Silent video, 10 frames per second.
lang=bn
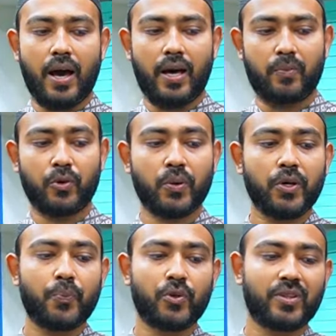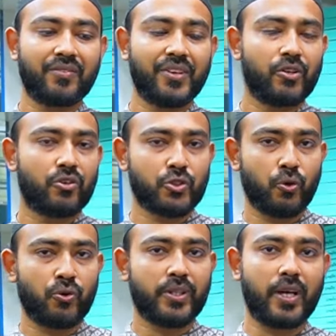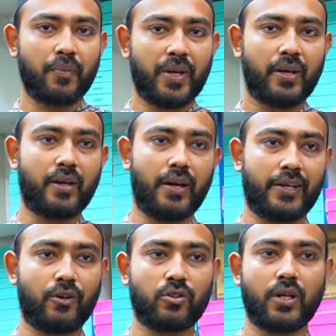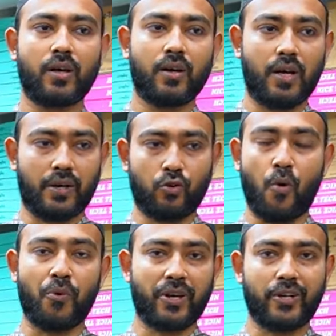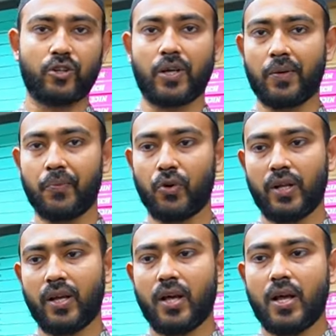আর মোটামুটি প্রত্যেক ভিডিওর শুরুতেই আমি একটি কথা কমন একটি কথা আমি বলি